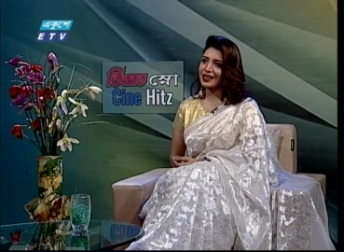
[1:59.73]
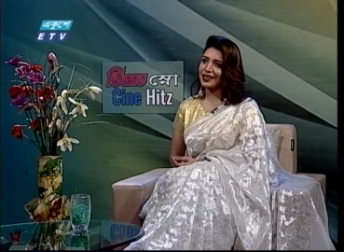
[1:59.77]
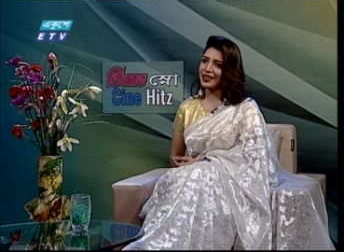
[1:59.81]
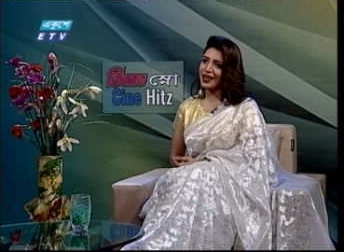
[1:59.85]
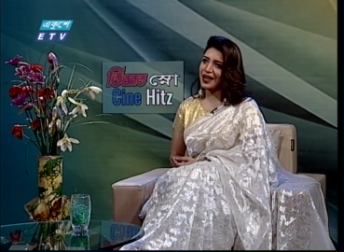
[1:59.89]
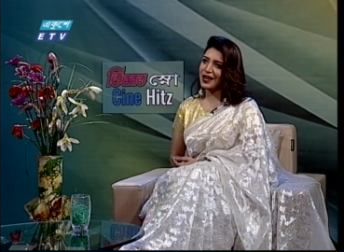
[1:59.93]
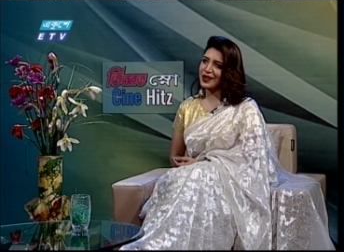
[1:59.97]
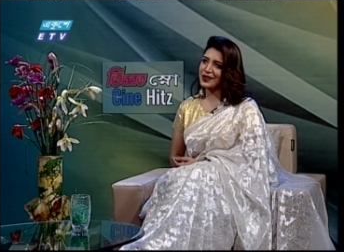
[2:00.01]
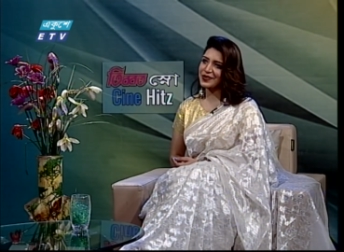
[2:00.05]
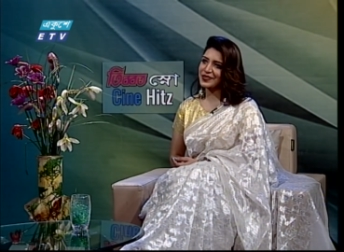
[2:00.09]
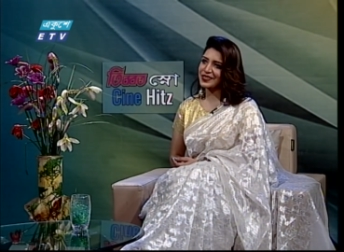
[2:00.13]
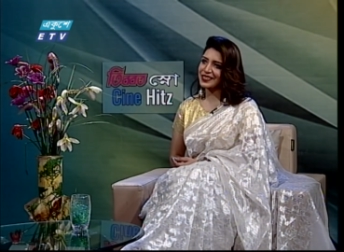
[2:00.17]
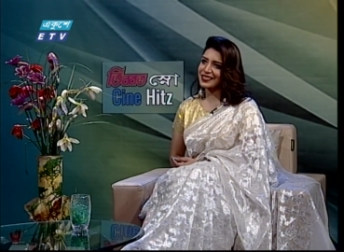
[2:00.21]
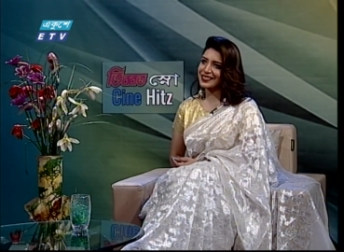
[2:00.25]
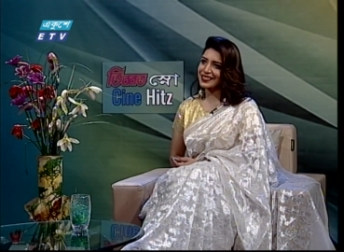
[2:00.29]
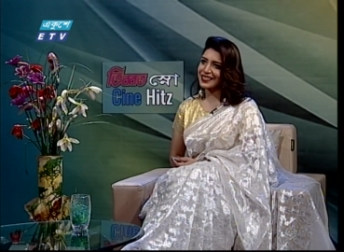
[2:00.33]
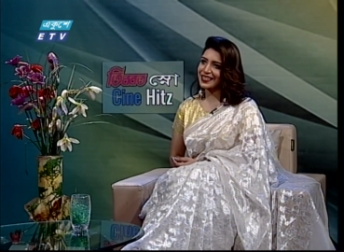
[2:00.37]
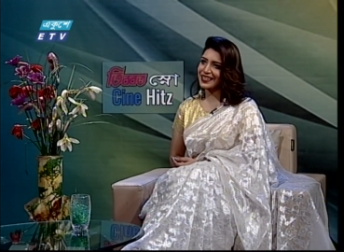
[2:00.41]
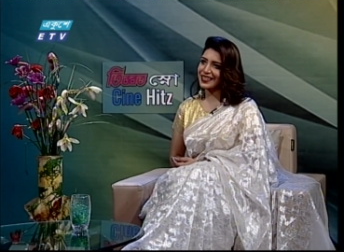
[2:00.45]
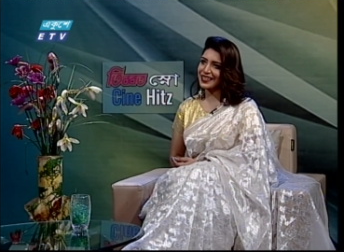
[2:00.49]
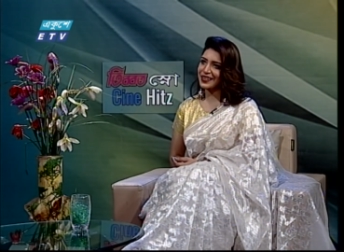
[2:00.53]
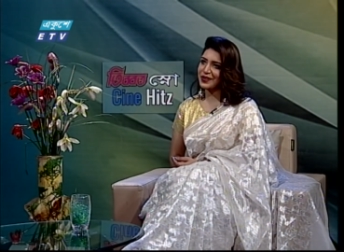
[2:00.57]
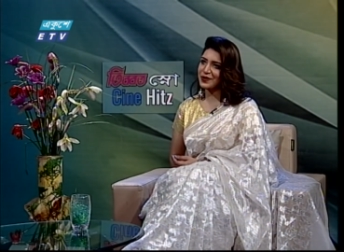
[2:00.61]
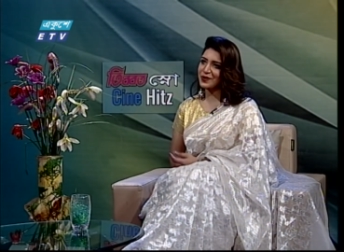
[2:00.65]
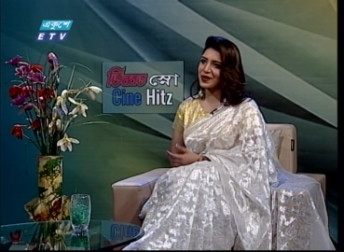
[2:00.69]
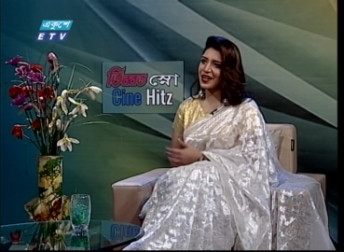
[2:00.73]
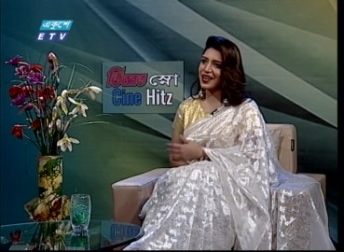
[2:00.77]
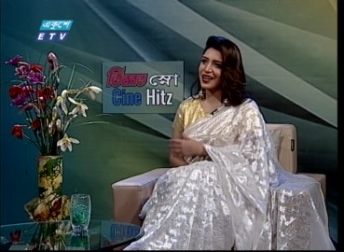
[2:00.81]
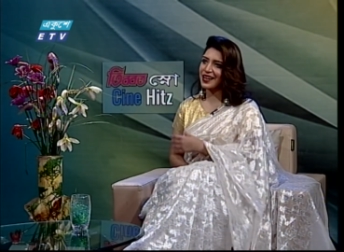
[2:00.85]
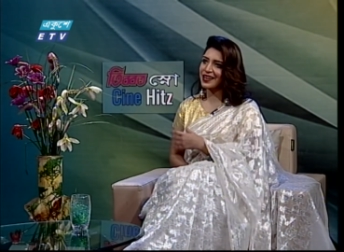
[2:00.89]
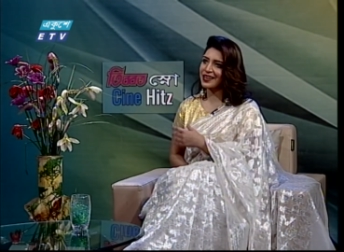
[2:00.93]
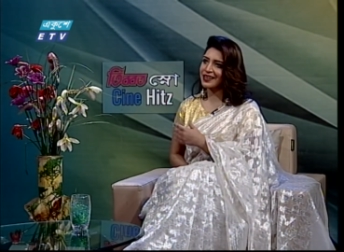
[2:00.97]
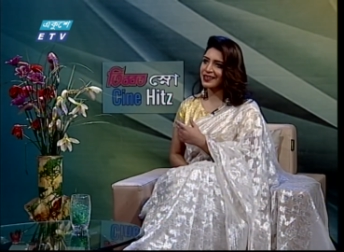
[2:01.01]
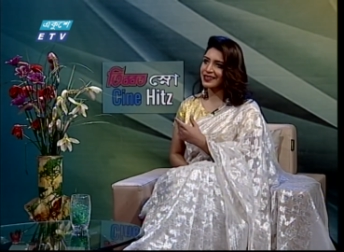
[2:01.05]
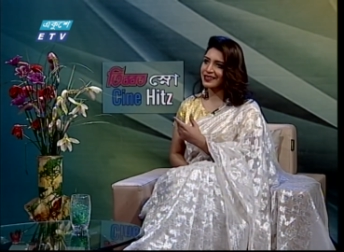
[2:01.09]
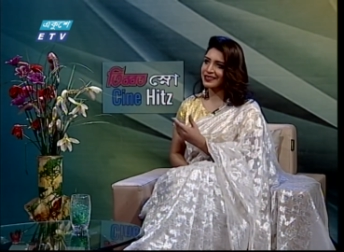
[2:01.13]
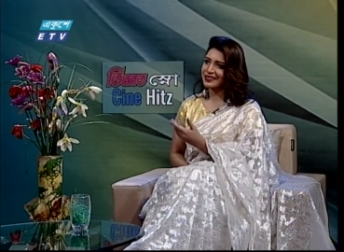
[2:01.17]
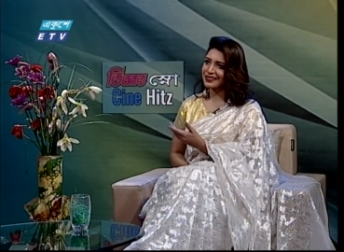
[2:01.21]
না হচ্ছে ওনার
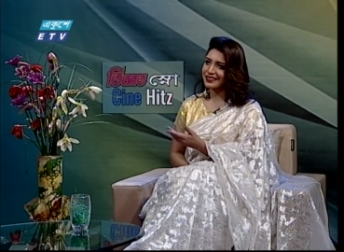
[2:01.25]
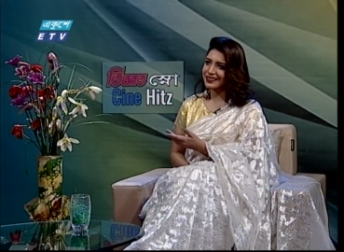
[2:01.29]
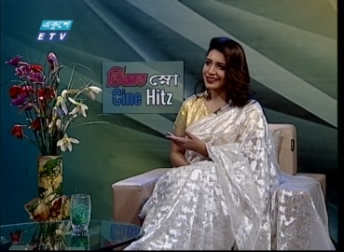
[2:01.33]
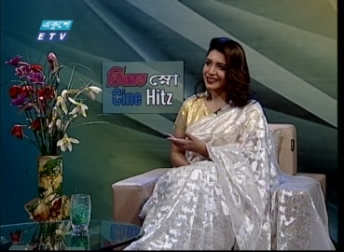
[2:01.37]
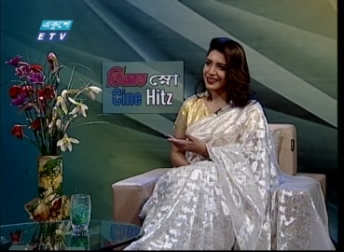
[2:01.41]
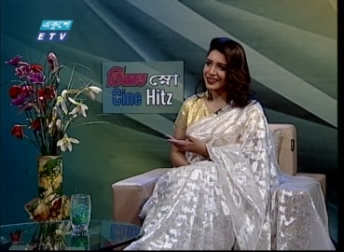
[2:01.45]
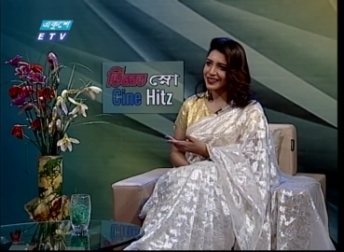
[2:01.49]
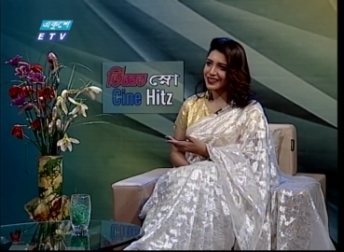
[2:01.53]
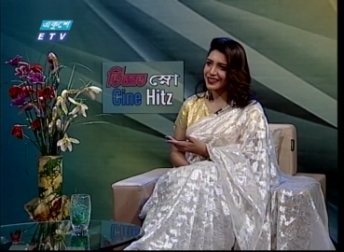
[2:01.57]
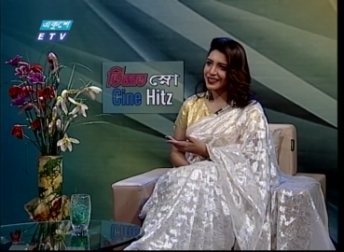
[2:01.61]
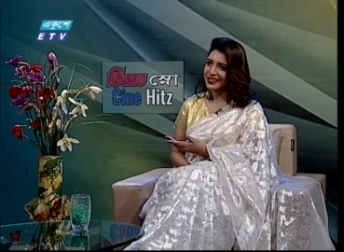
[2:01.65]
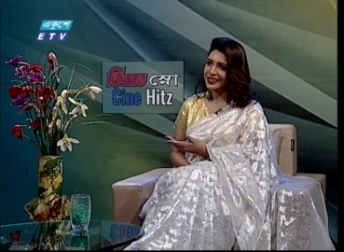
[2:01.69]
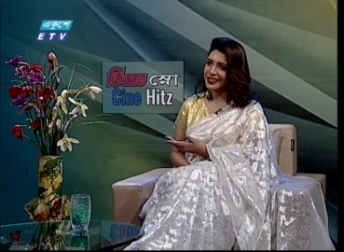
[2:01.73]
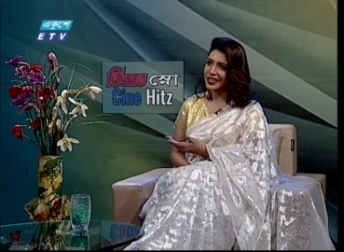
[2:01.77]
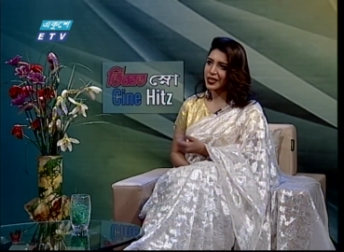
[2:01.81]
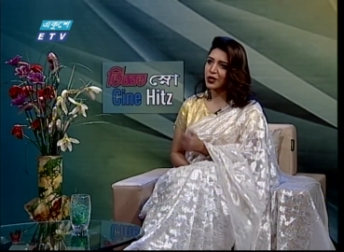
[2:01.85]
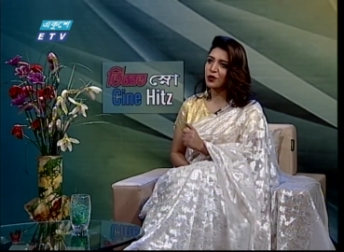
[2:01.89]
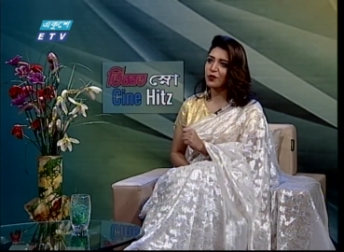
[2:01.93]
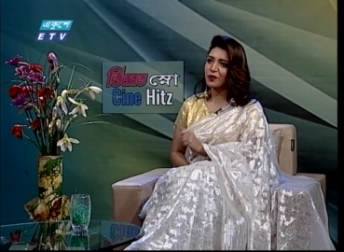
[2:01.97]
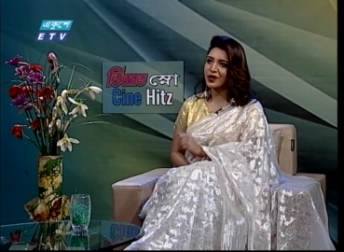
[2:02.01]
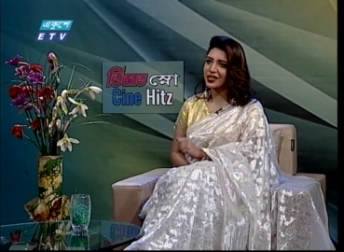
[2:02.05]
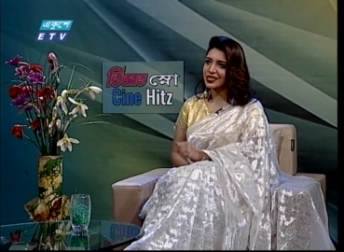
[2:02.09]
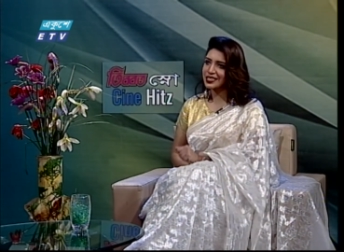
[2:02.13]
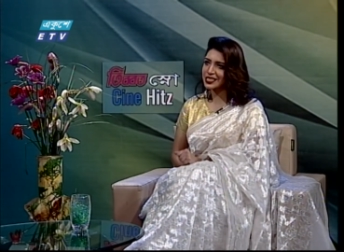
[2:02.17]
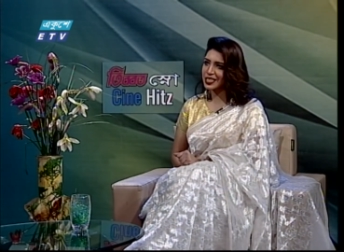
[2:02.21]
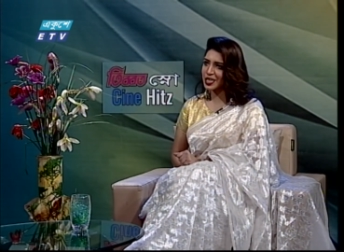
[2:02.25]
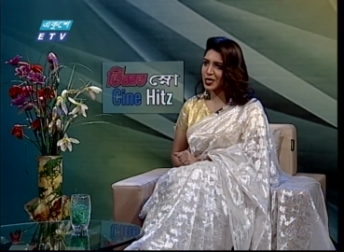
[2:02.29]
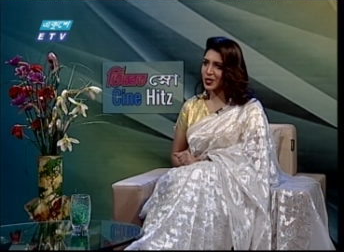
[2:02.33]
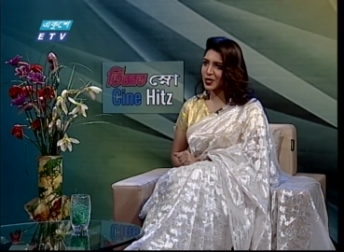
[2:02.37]
রেকমেন্ড ছিল